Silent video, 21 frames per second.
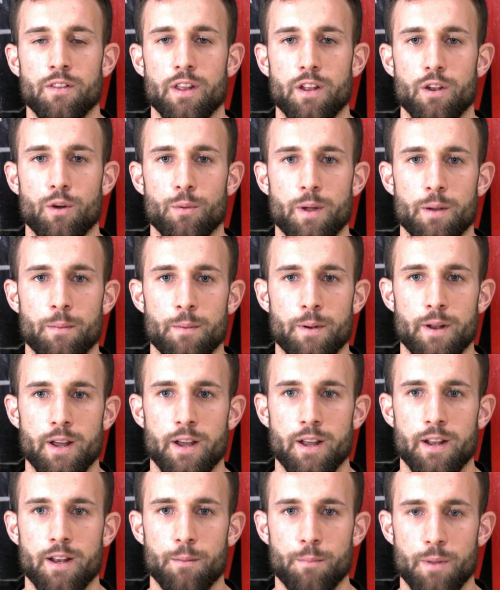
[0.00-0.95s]
de
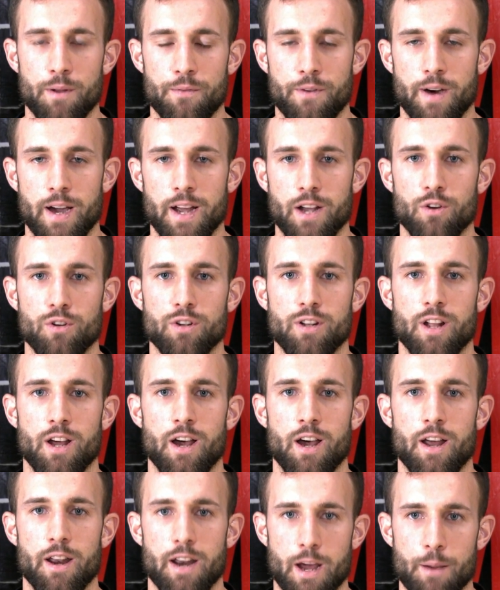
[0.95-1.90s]
noviembre en mi fight
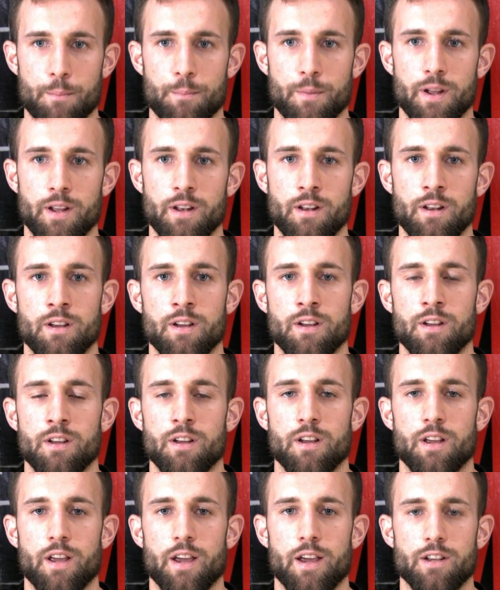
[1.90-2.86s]
contra Rasmin,
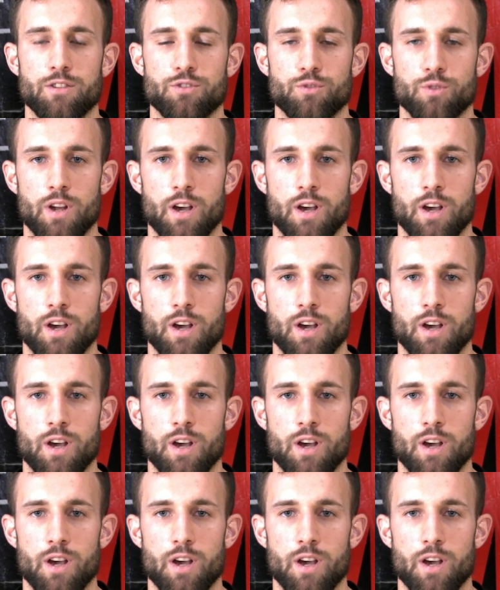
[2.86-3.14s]
que es